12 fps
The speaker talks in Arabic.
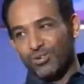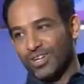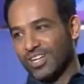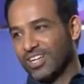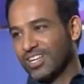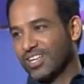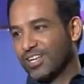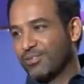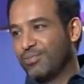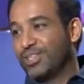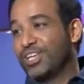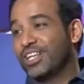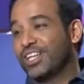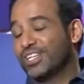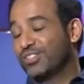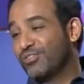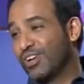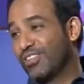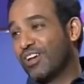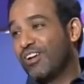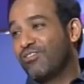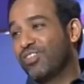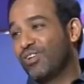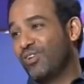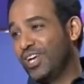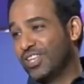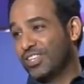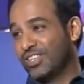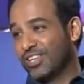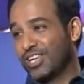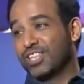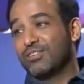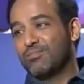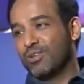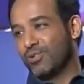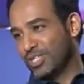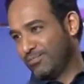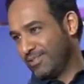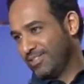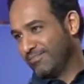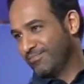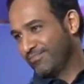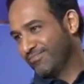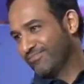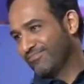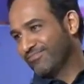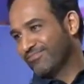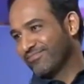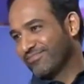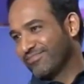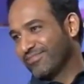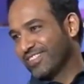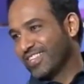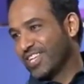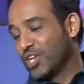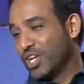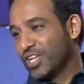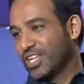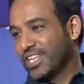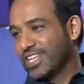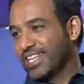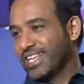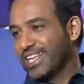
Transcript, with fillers: والله بعدين شوف افضل واحد قدم لي وجبه يعني على عشاء